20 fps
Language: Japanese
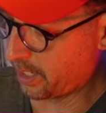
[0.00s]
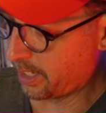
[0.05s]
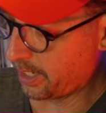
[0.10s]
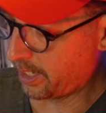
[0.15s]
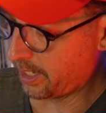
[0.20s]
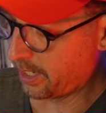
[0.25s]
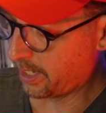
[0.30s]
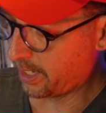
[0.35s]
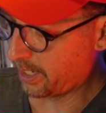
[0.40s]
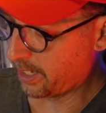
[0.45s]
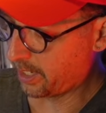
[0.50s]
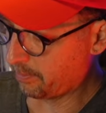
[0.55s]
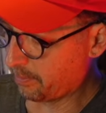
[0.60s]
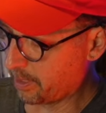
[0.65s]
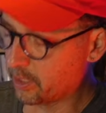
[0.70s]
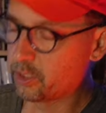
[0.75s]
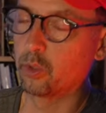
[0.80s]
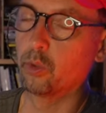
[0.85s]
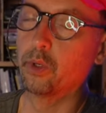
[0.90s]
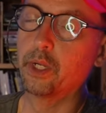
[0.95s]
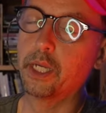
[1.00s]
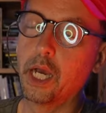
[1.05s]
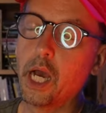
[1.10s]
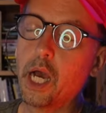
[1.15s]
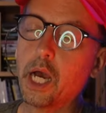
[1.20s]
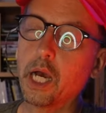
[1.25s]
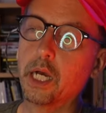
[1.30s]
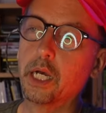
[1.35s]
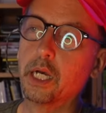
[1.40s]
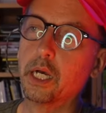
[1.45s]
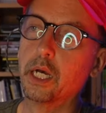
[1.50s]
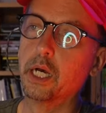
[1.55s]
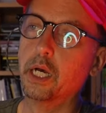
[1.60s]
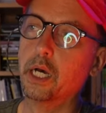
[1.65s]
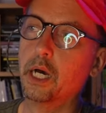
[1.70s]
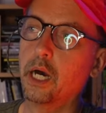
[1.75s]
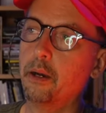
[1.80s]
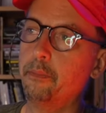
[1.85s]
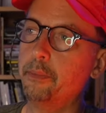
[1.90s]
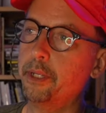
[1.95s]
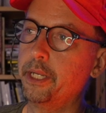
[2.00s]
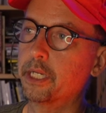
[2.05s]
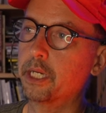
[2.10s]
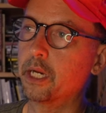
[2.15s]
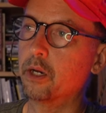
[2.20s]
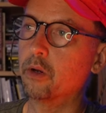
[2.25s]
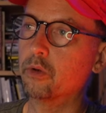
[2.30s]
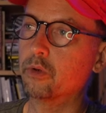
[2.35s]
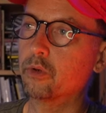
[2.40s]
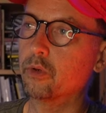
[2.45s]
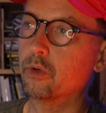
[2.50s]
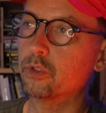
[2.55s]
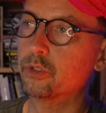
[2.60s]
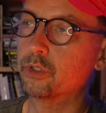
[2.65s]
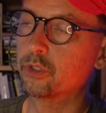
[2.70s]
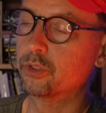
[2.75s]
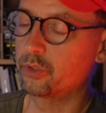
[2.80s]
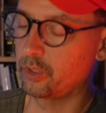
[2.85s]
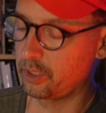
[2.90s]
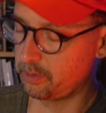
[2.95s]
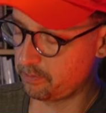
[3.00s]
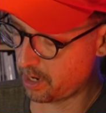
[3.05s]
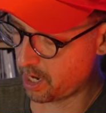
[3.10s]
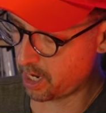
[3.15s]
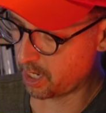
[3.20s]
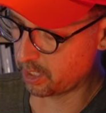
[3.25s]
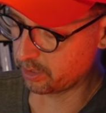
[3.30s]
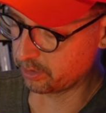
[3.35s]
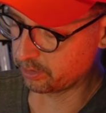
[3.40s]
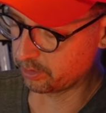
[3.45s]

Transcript: えー、まあそれがアメリカをこうちょっと今